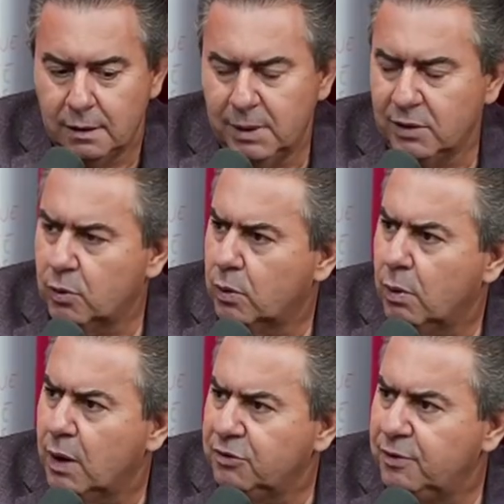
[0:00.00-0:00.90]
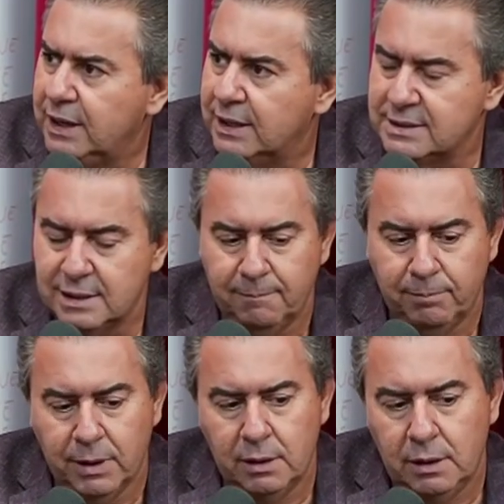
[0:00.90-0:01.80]
Mas qual a diferença?
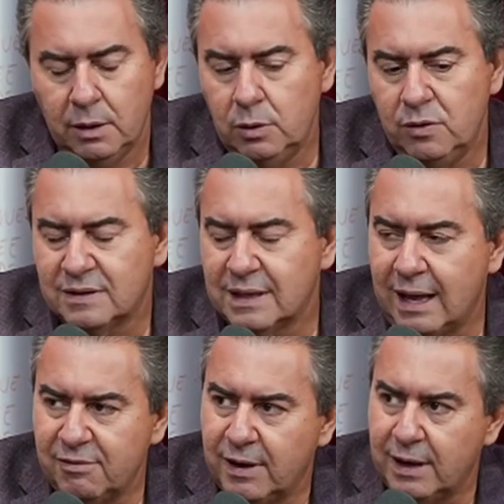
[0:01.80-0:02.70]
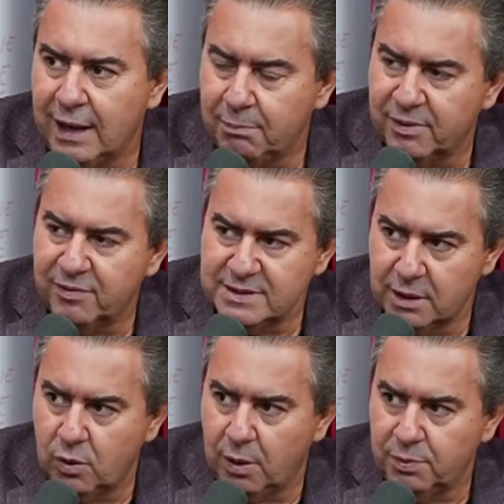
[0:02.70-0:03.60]
Eu não estava lá para fazer
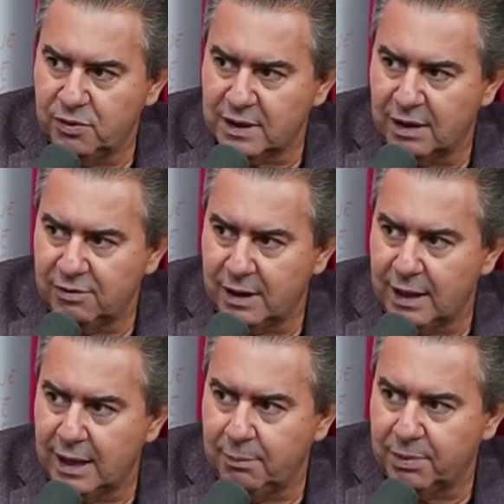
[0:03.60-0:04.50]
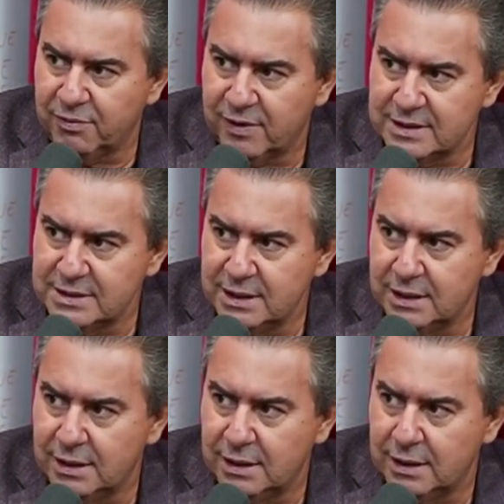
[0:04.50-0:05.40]
cópia, eu estava lá para
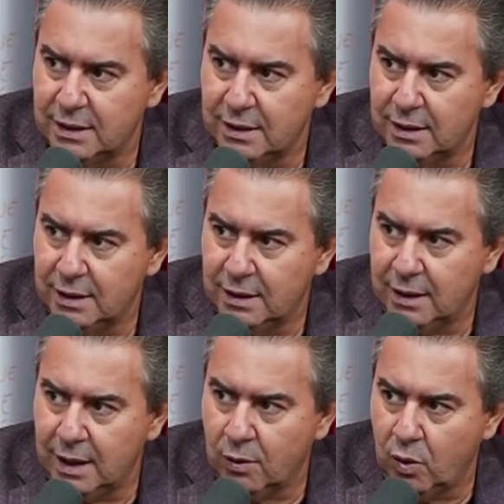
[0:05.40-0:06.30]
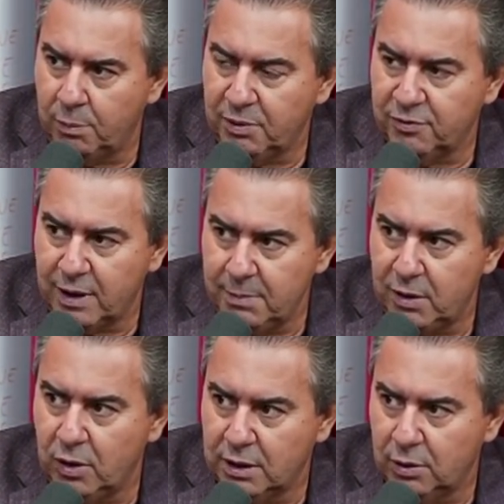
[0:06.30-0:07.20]
fazer a cópia ficar
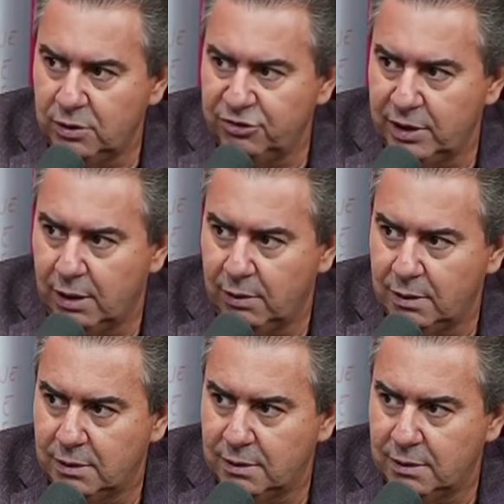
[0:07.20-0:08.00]
melhor que a original.